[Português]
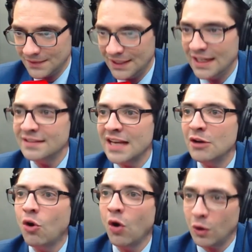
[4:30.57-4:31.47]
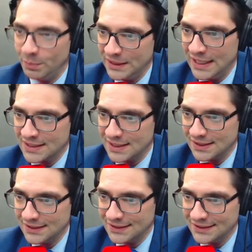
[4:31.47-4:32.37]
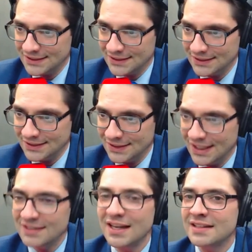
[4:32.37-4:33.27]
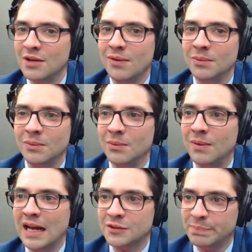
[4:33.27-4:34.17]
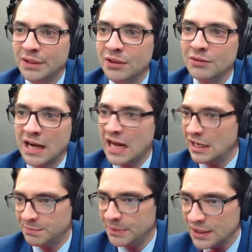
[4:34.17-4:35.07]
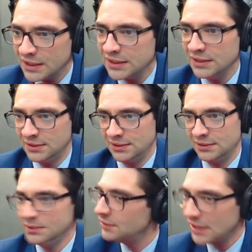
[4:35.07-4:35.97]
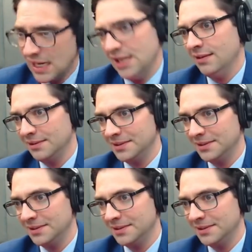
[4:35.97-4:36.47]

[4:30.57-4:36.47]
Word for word: Ninguém sai incólume dessa. Ninguém sai sem um, um raspão, uma carraspana. Não sai.